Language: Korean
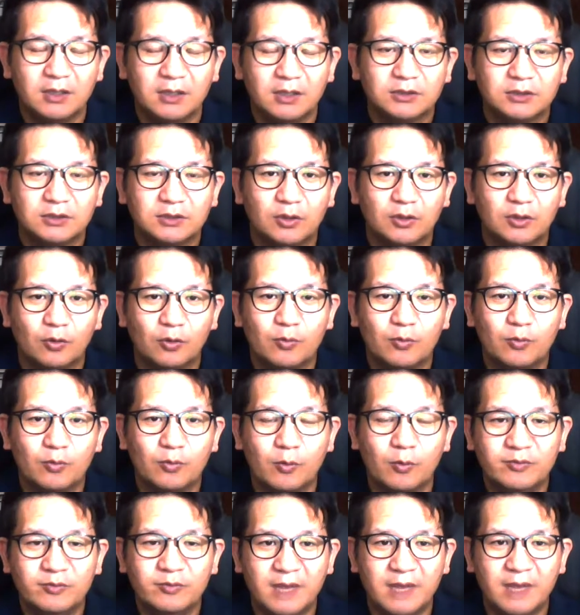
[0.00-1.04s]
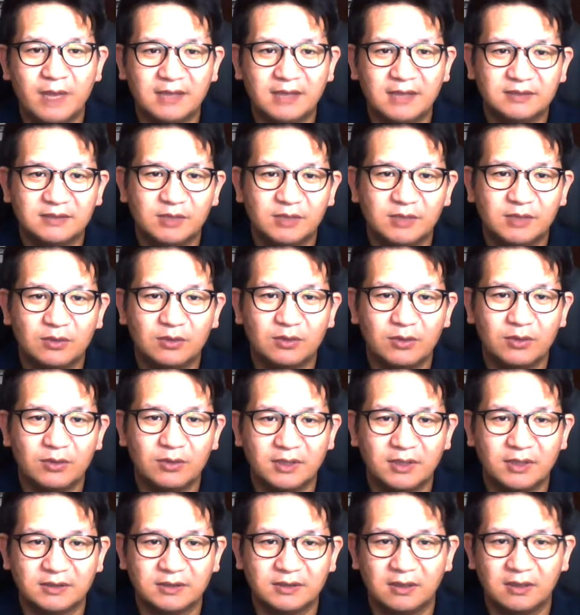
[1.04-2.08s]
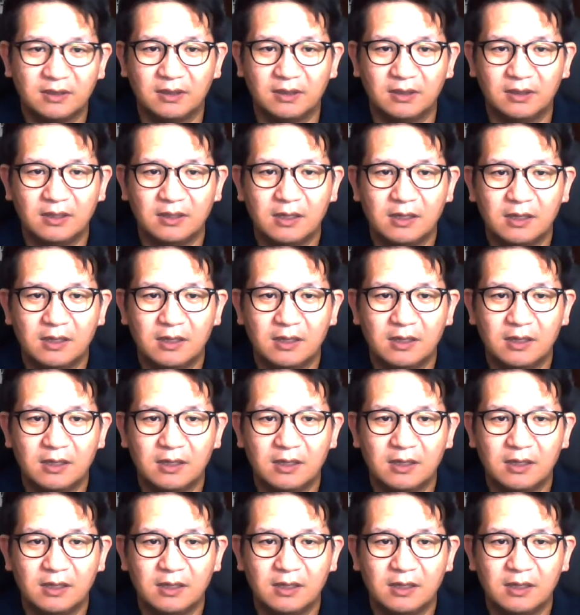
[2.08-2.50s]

저는 오늘 본문 말씀을 통해서